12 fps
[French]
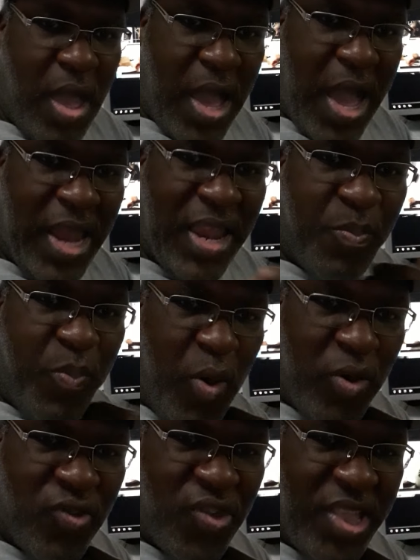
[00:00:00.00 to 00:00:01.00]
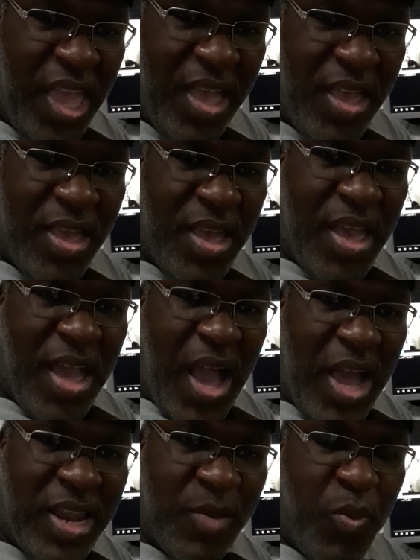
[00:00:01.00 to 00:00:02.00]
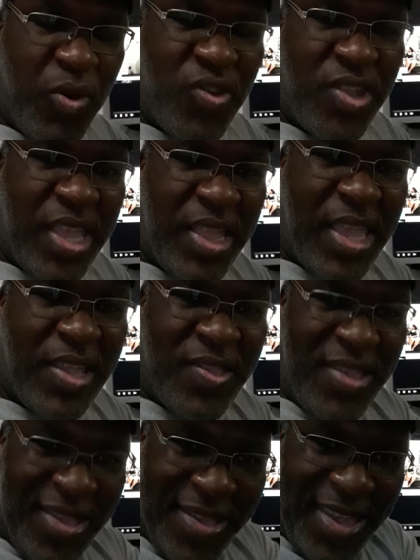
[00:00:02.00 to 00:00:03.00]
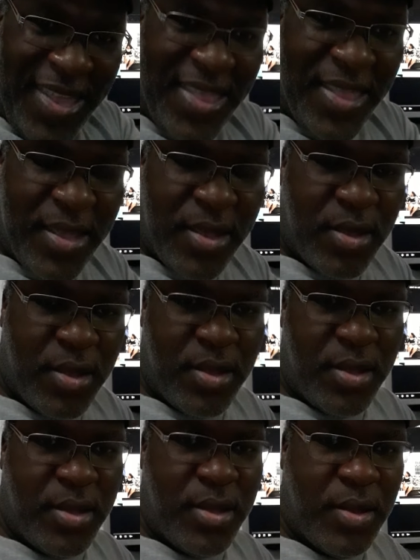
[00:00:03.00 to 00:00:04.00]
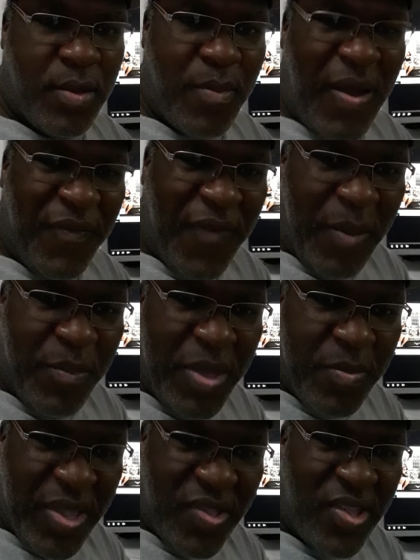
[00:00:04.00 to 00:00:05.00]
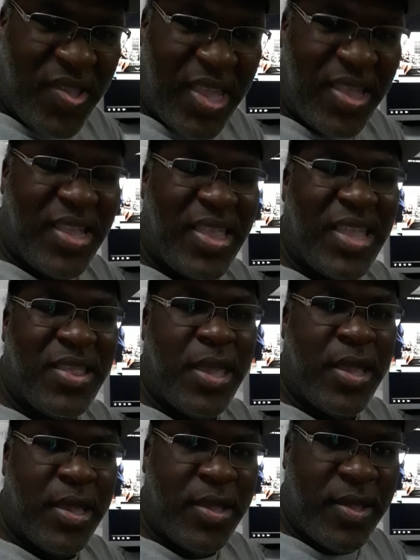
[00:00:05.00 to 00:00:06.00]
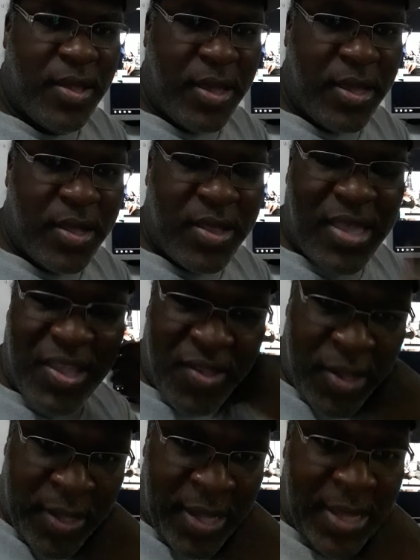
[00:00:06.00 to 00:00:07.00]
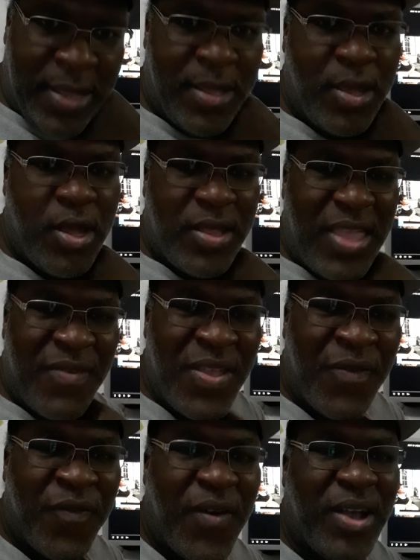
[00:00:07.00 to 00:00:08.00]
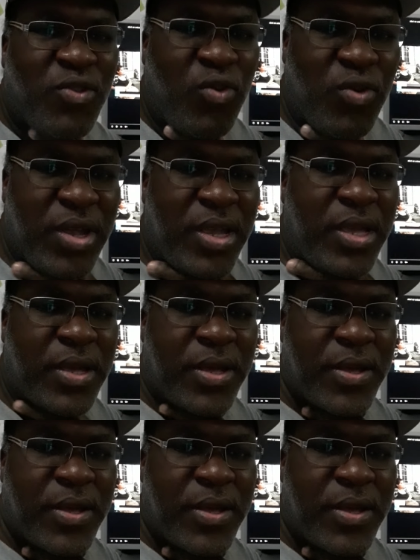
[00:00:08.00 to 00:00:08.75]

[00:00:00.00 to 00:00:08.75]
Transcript: à l'époque, j'étais, à l'époque, j'étais des usines. Ma famille, mes ancêtres étaient des, euh, des usines, des, des factories.